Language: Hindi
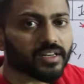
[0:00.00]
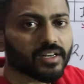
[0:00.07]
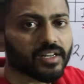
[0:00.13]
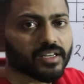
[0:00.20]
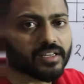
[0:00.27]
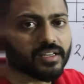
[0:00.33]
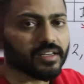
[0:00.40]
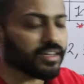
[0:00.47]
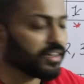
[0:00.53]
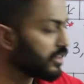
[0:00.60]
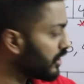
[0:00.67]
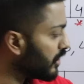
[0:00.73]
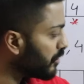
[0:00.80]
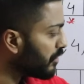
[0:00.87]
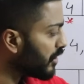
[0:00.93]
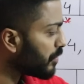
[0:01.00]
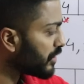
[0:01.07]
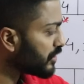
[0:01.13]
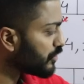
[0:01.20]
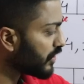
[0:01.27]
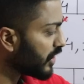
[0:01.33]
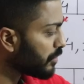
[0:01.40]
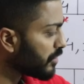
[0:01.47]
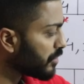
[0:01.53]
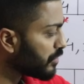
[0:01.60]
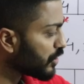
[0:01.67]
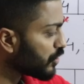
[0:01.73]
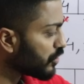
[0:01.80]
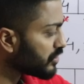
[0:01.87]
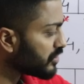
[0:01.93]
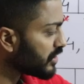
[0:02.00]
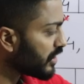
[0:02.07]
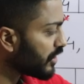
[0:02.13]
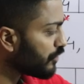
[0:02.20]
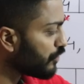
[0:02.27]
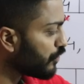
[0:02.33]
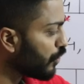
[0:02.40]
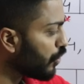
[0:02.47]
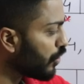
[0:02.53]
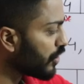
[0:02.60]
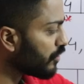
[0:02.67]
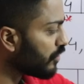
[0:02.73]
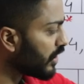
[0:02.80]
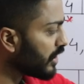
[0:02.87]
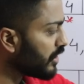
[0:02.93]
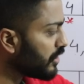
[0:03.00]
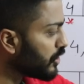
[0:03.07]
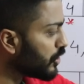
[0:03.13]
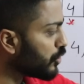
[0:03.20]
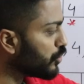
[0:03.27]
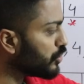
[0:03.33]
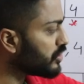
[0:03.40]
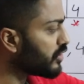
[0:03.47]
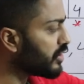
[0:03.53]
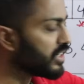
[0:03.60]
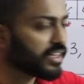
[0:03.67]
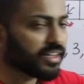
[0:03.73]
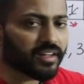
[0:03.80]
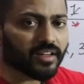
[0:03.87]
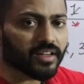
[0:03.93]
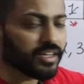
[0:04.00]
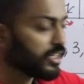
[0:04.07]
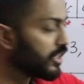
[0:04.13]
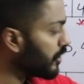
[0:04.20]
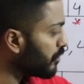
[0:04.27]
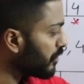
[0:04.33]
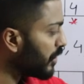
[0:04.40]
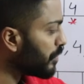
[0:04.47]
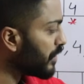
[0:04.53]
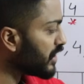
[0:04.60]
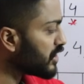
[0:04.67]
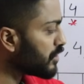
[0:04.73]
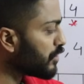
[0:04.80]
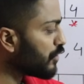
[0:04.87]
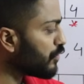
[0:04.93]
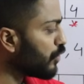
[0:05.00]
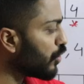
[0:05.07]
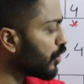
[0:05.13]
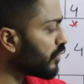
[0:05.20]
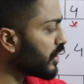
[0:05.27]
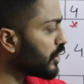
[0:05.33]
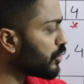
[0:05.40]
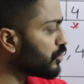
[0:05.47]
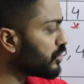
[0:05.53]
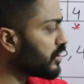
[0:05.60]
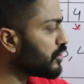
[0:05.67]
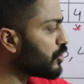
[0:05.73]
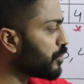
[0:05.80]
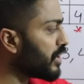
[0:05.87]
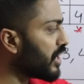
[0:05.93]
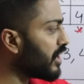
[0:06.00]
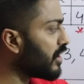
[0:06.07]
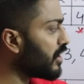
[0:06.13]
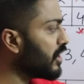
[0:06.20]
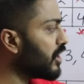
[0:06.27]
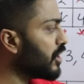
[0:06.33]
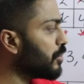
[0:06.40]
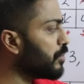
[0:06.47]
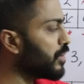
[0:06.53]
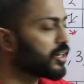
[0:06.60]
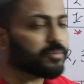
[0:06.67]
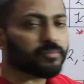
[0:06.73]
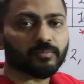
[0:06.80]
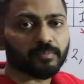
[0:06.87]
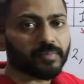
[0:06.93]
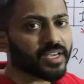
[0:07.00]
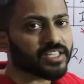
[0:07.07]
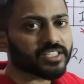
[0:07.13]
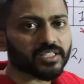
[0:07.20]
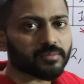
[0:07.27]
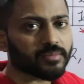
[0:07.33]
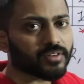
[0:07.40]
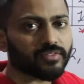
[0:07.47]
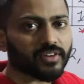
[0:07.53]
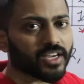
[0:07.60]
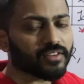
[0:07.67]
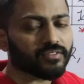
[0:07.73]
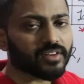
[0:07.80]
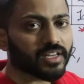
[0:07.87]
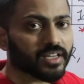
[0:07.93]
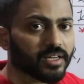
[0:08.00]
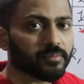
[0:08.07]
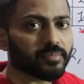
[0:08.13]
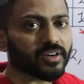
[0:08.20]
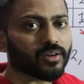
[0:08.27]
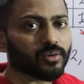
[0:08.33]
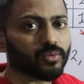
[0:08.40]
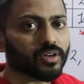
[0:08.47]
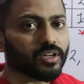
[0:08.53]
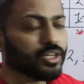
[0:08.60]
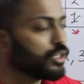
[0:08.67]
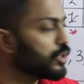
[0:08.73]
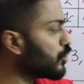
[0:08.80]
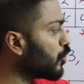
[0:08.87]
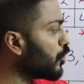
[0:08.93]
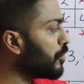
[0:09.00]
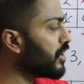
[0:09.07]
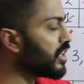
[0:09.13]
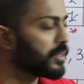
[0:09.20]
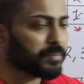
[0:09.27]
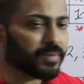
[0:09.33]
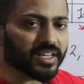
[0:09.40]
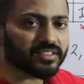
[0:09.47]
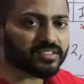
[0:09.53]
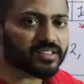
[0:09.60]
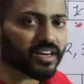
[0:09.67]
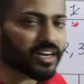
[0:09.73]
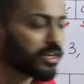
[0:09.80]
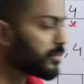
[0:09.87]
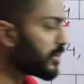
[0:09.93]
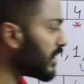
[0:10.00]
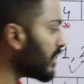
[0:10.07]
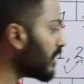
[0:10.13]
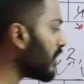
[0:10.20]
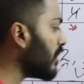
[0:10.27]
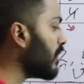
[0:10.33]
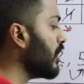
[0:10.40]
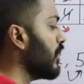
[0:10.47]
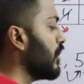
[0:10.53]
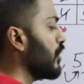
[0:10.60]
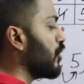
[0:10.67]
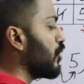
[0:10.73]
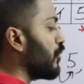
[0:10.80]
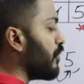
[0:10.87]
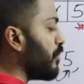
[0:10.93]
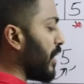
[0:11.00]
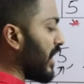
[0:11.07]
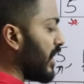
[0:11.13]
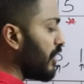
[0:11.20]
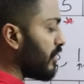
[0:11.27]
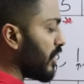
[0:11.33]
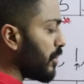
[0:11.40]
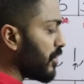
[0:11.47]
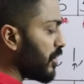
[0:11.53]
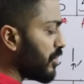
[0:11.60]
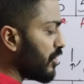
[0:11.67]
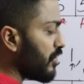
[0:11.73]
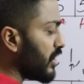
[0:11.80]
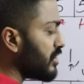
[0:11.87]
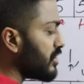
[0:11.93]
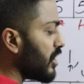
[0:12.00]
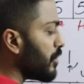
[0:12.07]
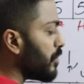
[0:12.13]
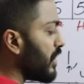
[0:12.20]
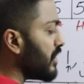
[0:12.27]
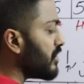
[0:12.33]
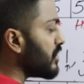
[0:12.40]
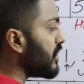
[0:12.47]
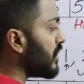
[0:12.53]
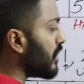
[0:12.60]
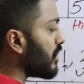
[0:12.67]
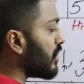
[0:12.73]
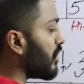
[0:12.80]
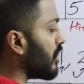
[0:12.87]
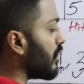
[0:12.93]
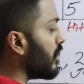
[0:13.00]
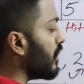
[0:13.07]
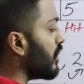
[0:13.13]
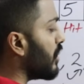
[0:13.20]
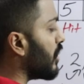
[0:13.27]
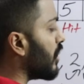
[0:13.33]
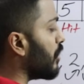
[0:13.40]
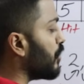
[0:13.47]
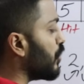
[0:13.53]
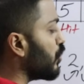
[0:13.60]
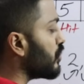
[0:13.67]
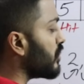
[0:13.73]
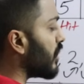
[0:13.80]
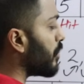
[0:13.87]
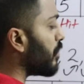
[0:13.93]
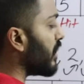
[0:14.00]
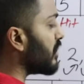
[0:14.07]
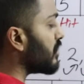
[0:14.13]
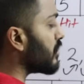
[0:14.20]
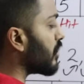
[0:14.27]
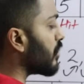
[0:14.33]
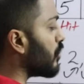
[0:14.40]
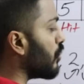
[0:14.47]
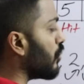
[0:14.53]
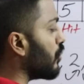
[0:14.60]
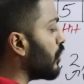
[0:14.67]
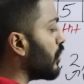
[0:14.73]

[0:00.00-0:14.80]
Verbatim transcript: नहीं है मेरे पास फ्रेम नंबर कौन से हैं फोर वन टू थ्री है मतलब पेज नंबर फोर वन टू थ्री तो पड़ा है बट पेज नंबर फाइव नहीं पड़ा हुआ तो हमें रिप्लेस करना पड़ेगा तो पहले फ्रेम नंबर वन से रिप्लेस किया था अब टू से रिप्लेस कर दो